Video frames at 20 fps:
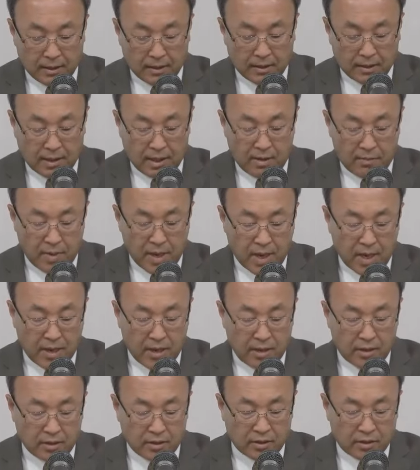그
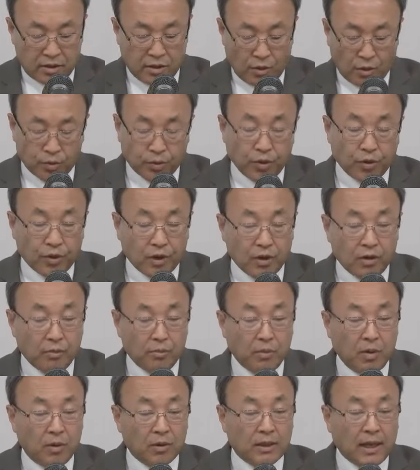다음에 지옥교리는
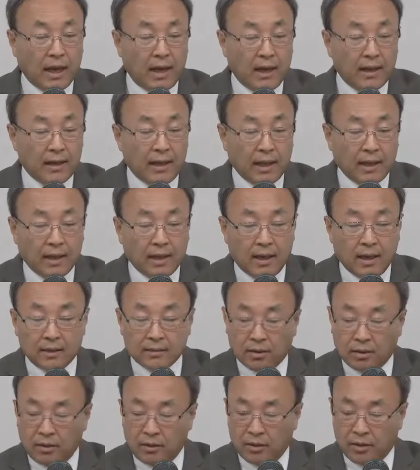뭐 다 얘기를
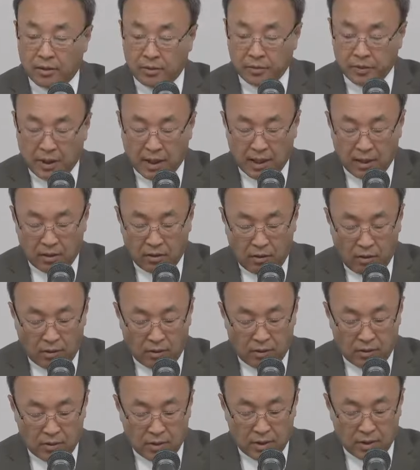해서 여러분들
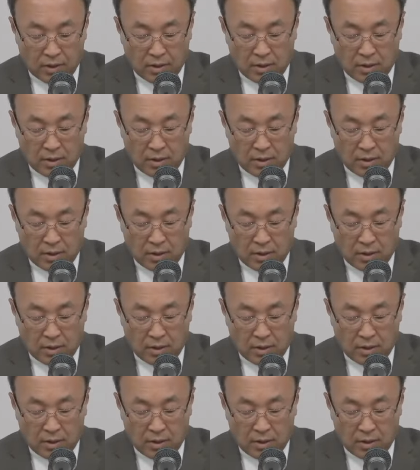알고